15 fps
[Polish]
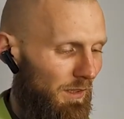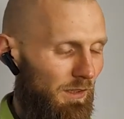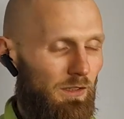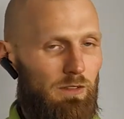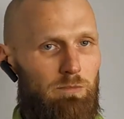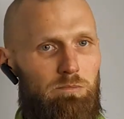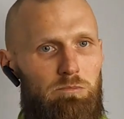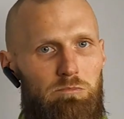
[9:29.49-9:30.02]

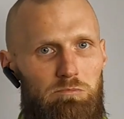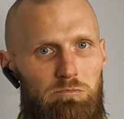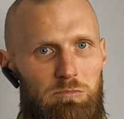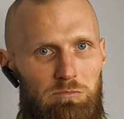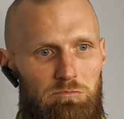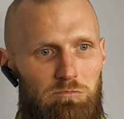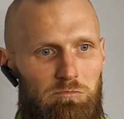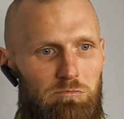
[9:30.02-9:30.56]
I
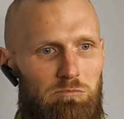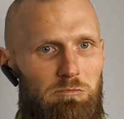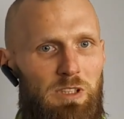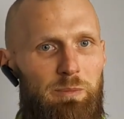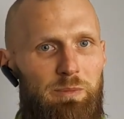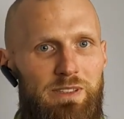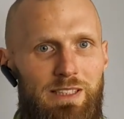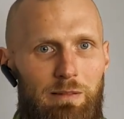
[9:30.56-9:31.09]

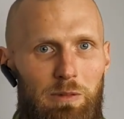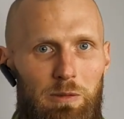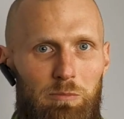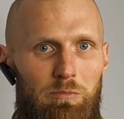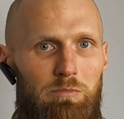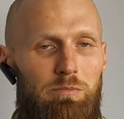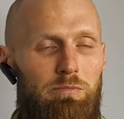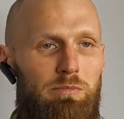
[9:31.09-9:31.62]
tym
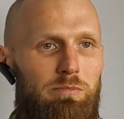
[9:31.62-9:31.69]
samym